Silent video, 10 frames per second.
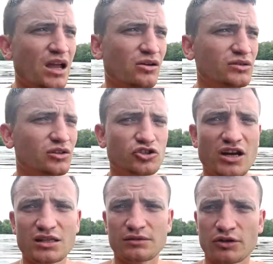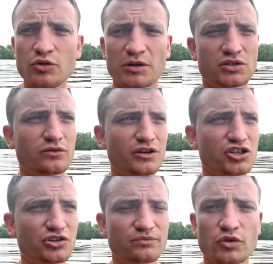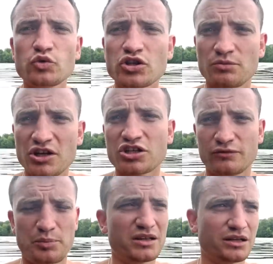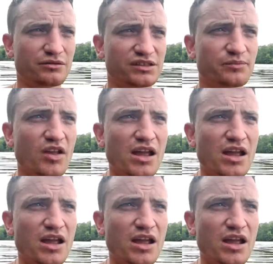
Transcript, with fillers: он заключается в одной простой вещи. Нужно меньше выпендриваться.